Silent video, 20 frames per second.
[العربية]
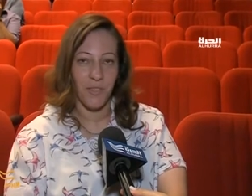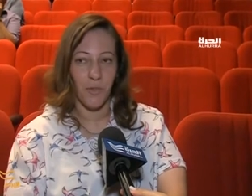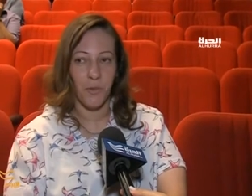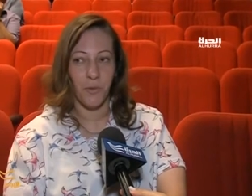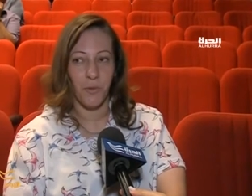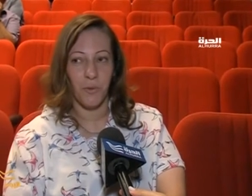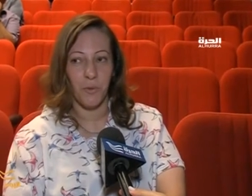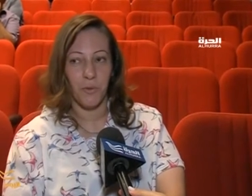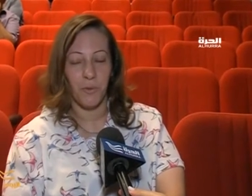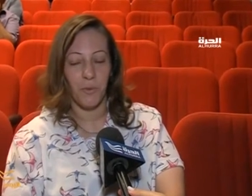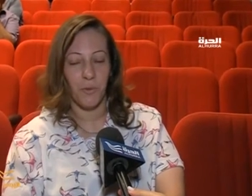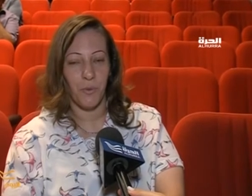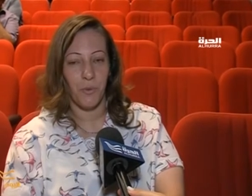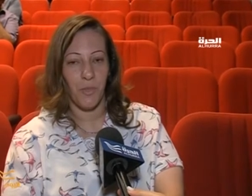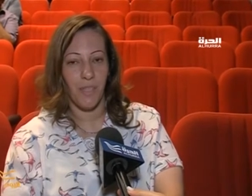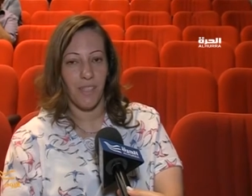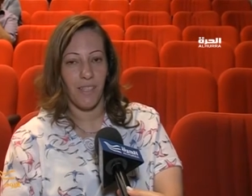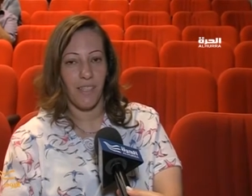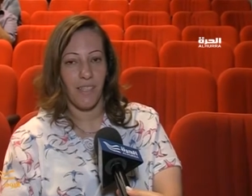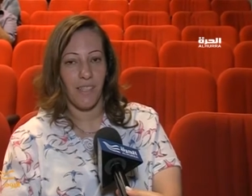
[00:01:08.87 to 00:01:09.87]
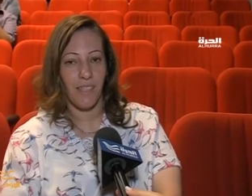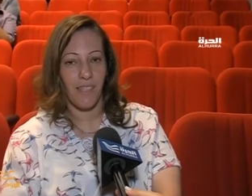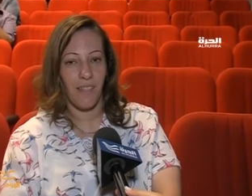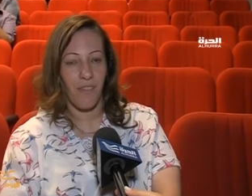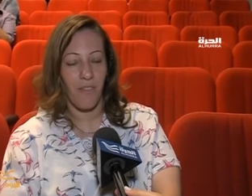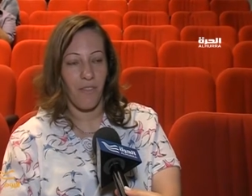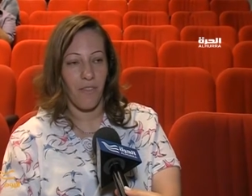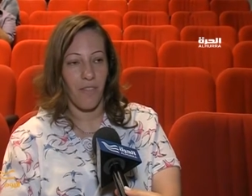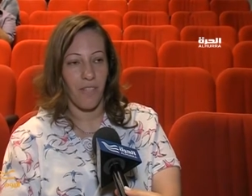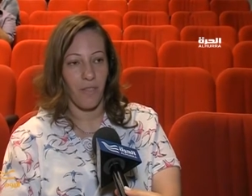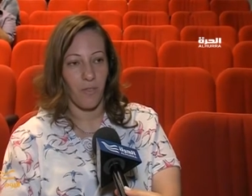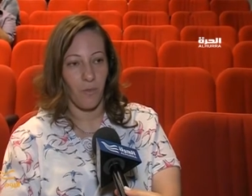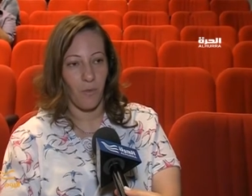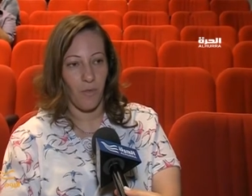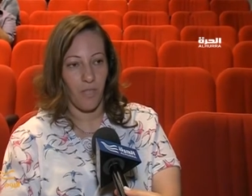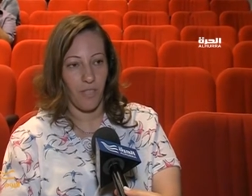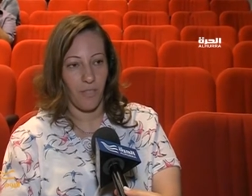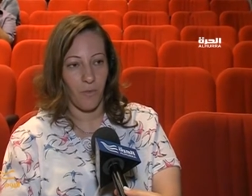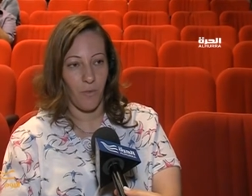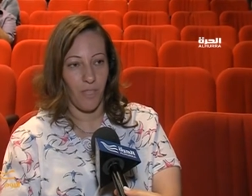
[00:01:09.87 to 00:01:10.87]
وأنا قضيت
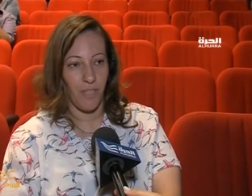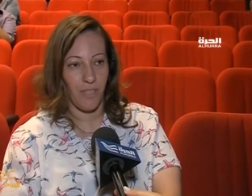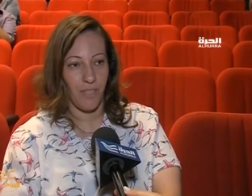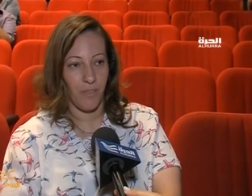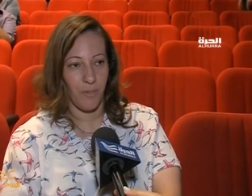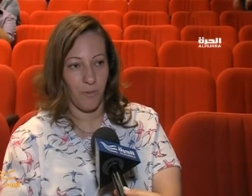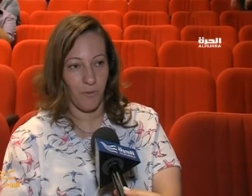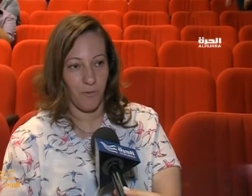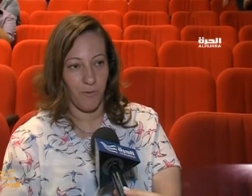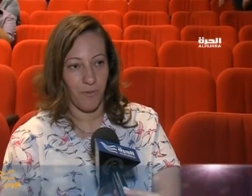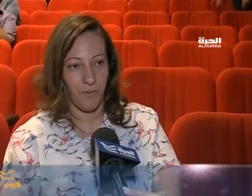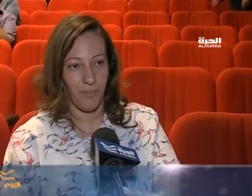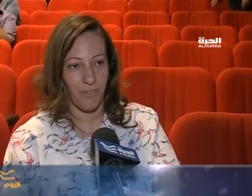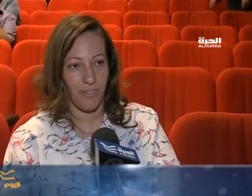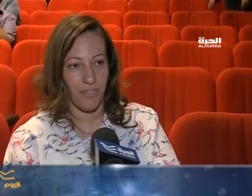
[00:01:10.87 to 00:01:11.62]
كل أنواع العنف